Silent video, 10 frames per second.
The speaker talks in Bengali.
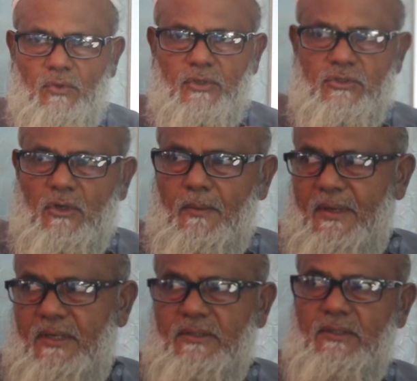রুগী
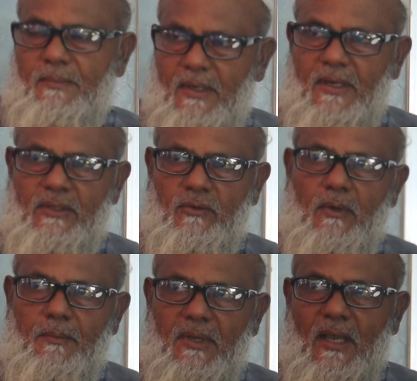সবাই দিতে পারে নাই
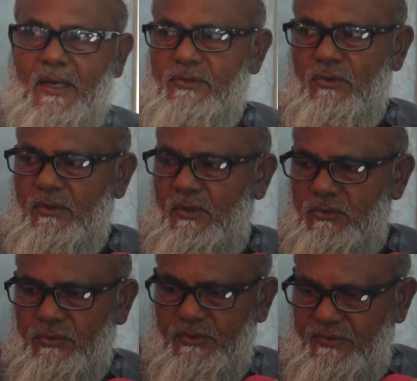তবে আমরা আড়াইশো রুগীর
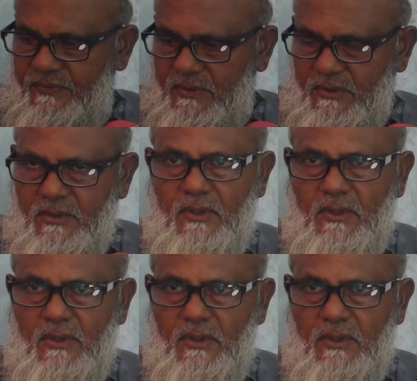ওষুধ দিছি